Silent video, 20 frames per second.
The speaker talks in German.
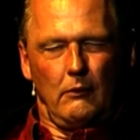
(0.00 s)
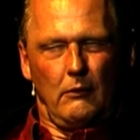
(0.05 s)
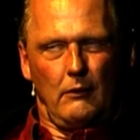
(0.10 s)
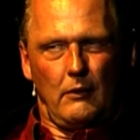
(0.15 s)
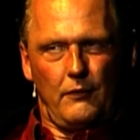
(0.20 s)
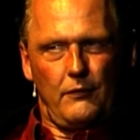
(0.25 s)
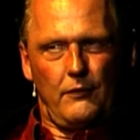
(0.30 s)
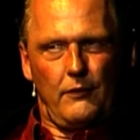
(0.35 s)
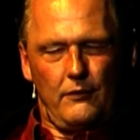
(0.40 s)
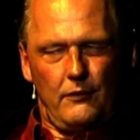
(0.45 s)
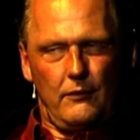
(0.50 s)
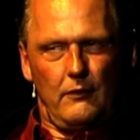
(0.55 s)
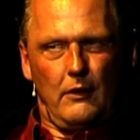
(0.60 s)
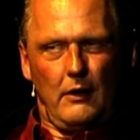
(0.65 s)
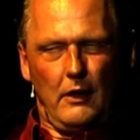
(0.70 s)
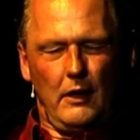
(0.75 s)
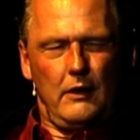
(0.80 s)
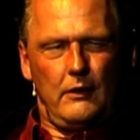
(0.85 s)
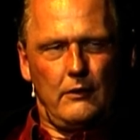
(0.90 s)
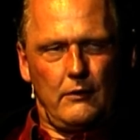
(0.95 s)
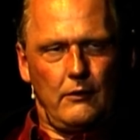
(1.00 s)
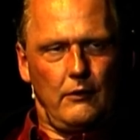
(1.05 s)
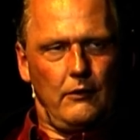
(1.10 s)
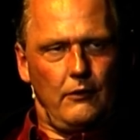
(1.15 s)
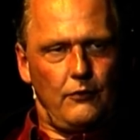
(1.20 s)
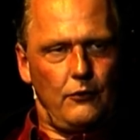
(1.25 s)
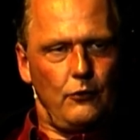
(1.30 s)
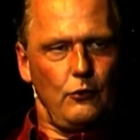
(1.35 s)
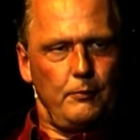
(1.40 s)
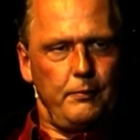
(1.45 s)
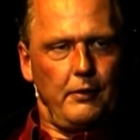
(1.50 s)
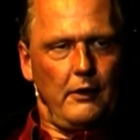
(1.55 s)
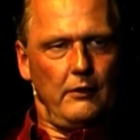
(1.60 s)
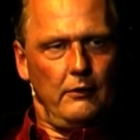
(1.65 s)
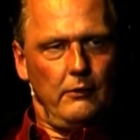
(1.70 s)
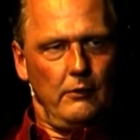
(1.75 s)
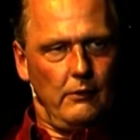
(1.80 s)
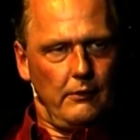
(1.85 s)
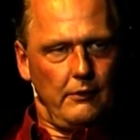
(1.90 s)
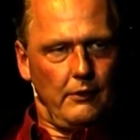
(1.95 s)
Das ist eine echte
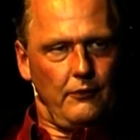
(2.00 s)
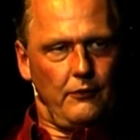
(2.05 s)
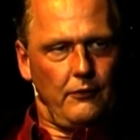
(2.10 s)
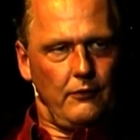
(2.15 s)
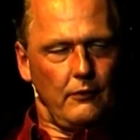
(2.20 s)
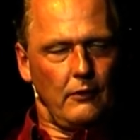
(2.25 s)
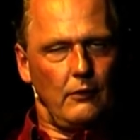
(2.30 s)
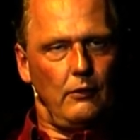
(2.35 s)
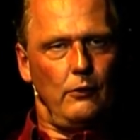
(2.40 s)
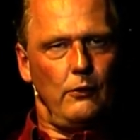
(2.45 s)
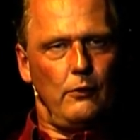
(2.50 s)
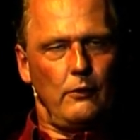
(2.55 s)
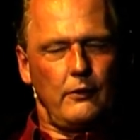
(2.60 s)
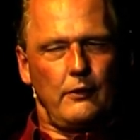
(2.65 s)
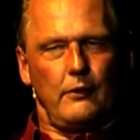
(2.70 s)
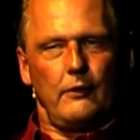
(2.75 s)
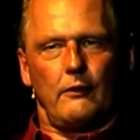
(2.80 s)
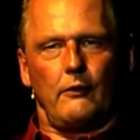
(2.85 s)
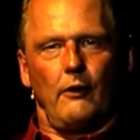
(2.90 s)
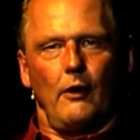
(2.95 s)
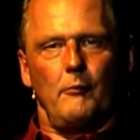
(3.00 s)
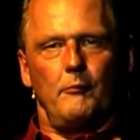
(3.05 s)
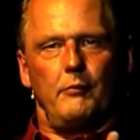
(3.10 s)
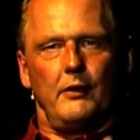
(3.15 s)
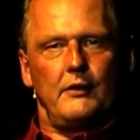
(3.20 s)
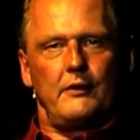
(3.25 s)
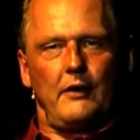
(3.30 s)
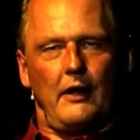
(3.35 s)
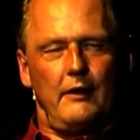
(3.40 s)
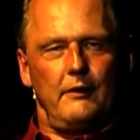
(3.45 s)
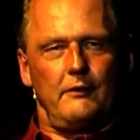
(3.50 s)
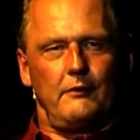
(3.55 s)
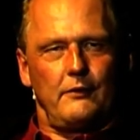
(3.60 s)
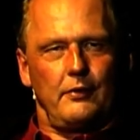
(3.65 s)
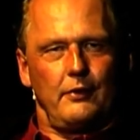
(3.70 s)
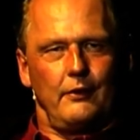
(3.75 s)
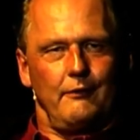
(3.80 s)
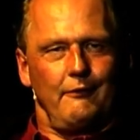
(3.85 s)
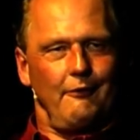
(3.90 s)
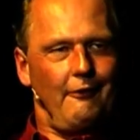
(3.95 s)
Super-Doris. Klug,
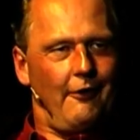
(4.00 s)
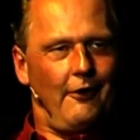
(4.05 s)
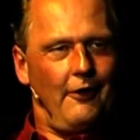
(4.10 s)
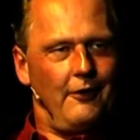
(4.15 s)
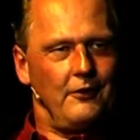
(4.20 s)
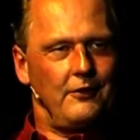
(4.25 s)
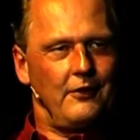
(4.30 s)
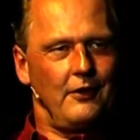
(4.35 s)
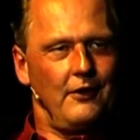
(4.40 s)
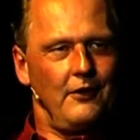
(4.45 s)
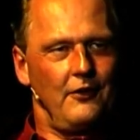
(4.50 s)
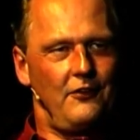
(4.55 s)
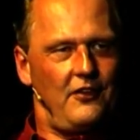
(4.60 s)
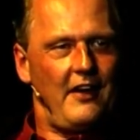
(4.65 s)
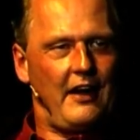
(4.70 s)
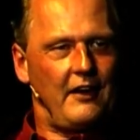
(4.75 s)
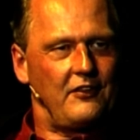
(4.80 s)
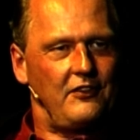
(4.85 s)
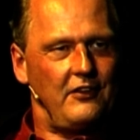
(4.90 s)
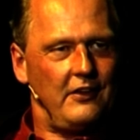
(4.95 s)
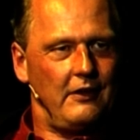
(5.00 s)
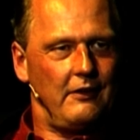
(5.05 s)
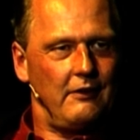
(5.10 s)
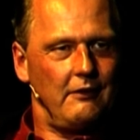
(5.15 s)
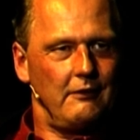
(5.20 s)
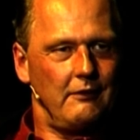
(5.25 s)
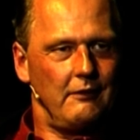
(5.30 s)
kompetent und sexy.